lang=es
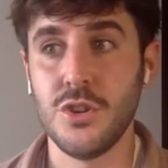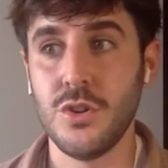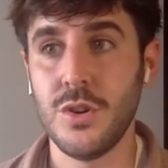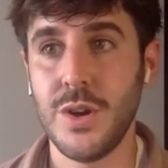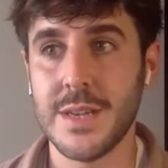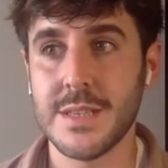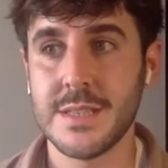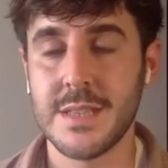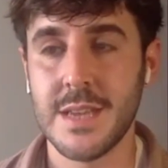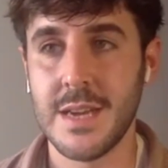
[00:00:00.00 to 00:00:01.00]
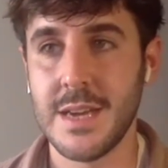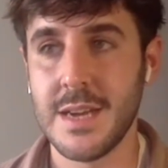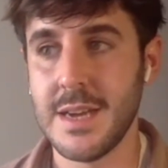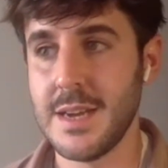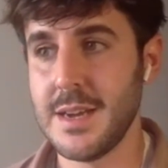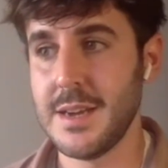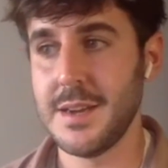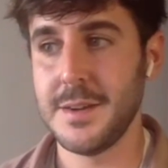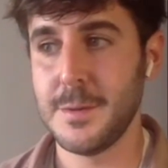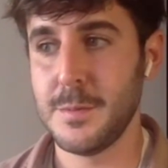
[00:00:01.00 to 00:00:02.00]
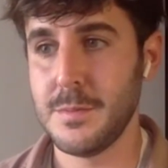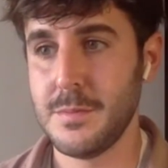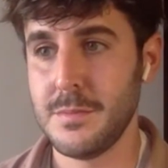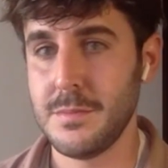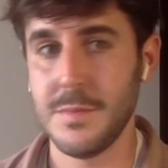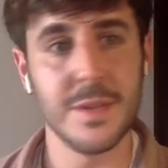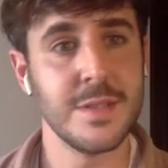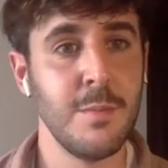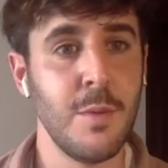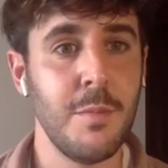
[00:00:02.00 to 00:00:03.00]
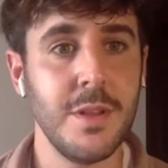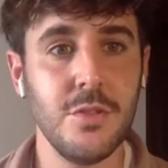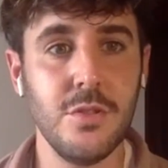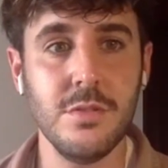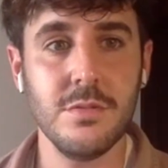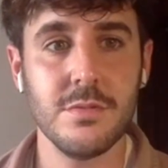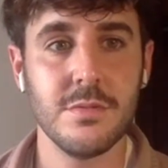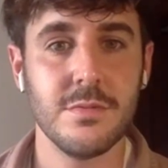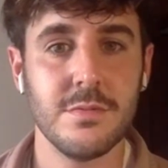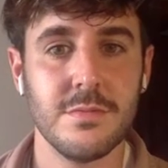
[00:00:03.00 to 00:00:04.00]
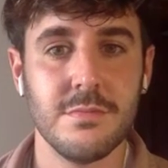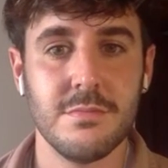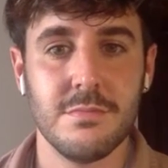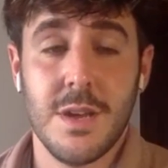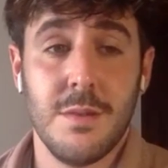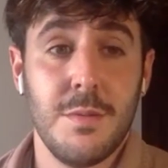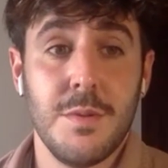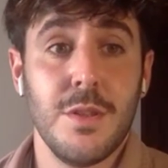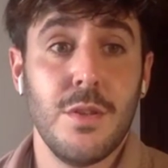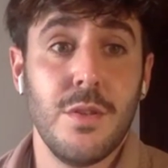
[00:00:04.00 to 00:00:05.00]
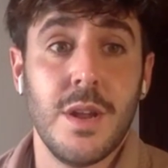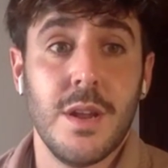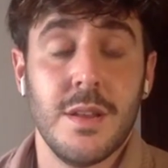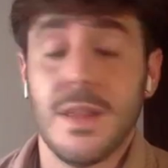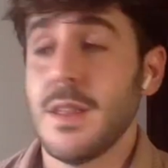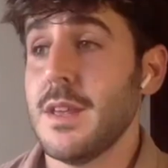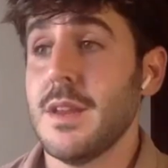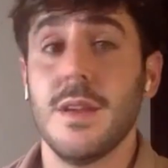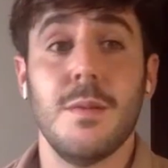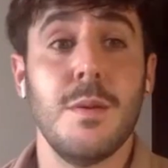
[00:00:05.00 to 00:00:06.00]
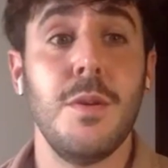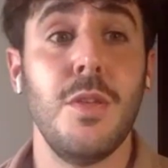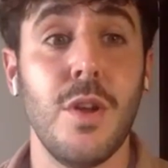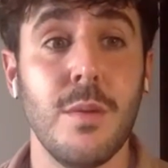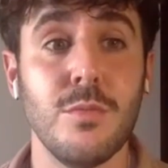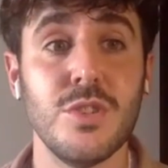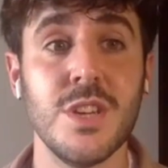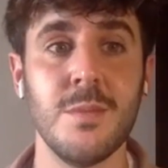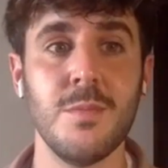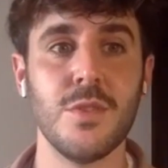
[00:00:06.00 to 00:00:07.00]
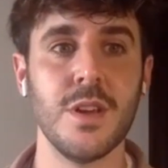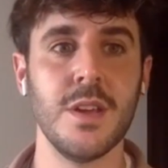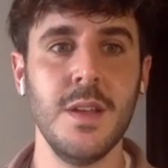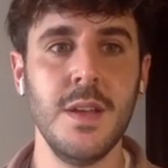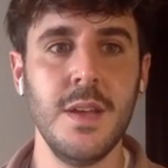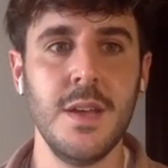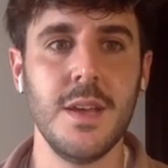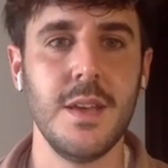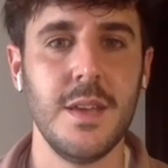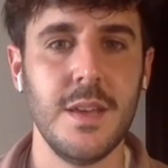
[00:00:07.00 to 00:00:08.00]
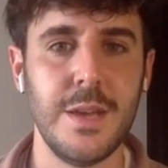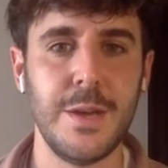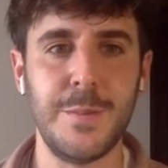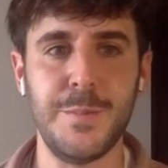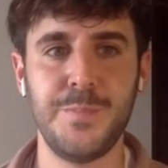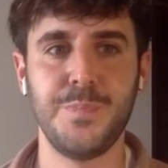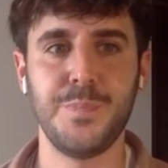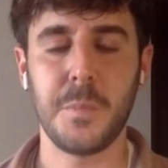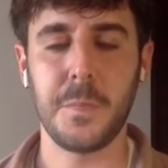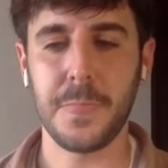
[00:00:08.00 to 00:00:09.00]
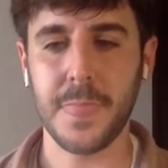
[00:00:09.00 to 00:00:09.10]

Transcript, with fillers: Pues yo hasta este momento había vivido, es decir, he vivido la música porque eh,